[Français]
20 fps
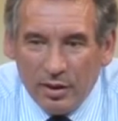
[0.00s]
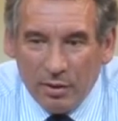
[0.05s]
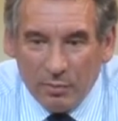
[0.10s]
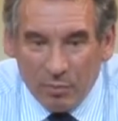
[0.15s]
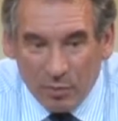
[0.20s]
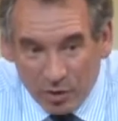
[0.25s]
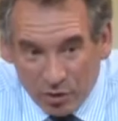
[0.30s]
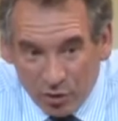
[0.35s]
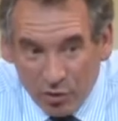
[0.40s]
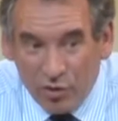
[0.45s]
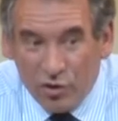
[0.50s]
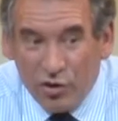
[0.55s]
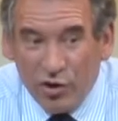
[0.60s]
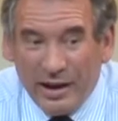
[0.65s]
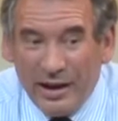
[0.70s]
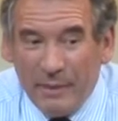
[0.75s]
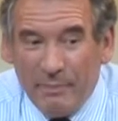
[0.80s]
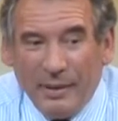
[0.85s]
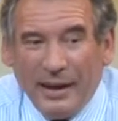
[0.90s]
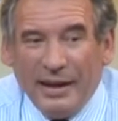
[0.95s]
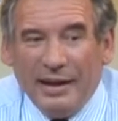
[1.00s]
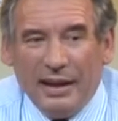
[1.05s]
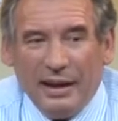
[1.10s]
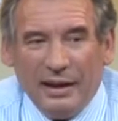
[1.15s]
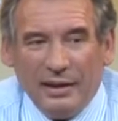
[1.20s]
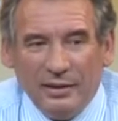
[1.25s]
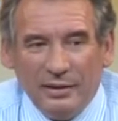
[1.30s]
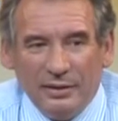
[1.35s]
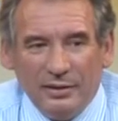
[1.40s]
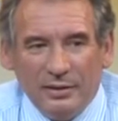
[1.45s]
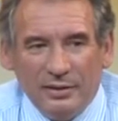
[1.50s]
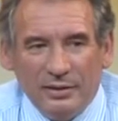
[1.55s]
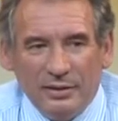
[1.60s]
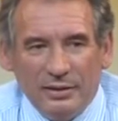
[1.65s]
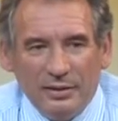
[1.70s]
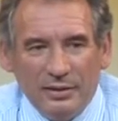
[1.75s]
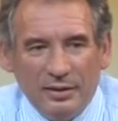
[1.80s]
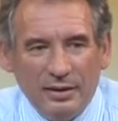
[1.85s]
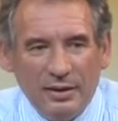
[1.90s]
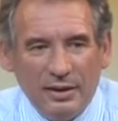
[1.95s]
Moi, je ne serais pas là
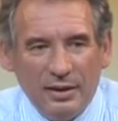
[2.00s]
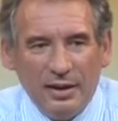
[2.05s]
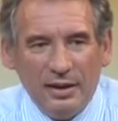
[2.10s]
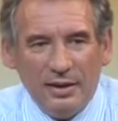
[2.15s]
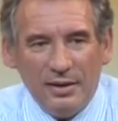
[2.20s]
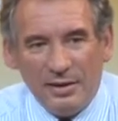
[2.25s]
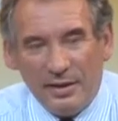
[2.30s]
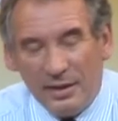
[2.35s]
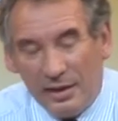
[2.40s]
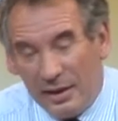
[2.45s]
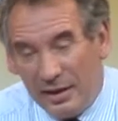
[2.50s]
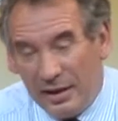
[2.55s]
s'il